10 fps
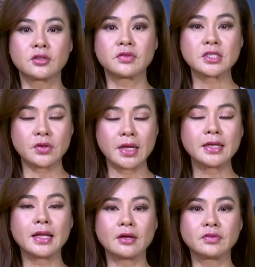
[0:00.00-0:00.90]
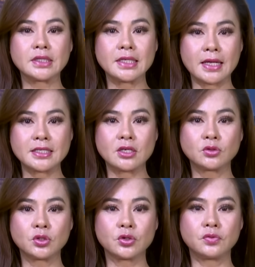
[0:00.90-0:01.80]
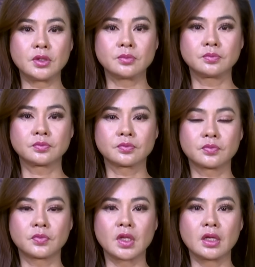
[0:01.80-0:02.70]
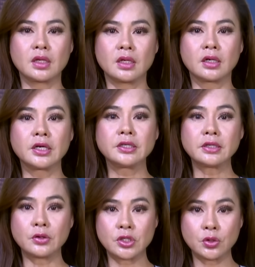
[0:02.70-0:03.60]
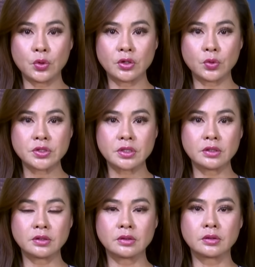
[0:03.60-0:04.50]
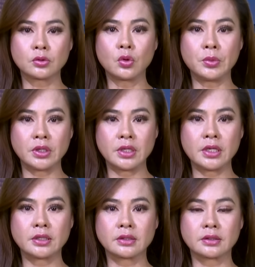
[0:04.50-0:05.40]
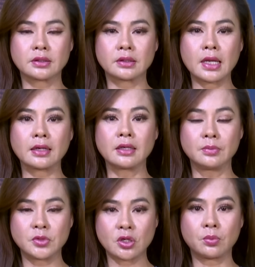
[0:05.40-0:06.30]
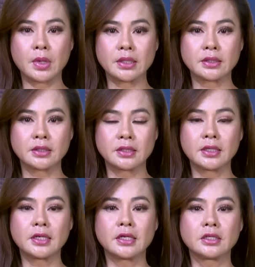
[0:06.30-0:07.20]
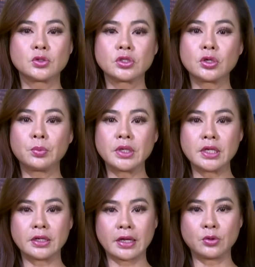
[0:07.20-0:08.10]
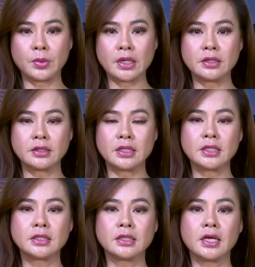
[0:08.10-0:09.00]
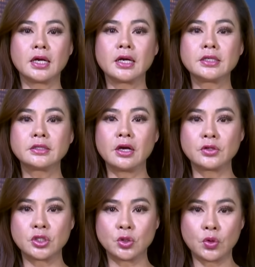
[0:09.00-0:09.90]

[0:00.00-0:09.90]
Và sau đây là phần tin Á Châu thưa quý vị. Người đứng đầu chính quyền quân sự của Miến Điện đang lâm trọng bệnh. Truyền thông Miến Điện ngày hôm nay đưa tin, người đứng đầu chính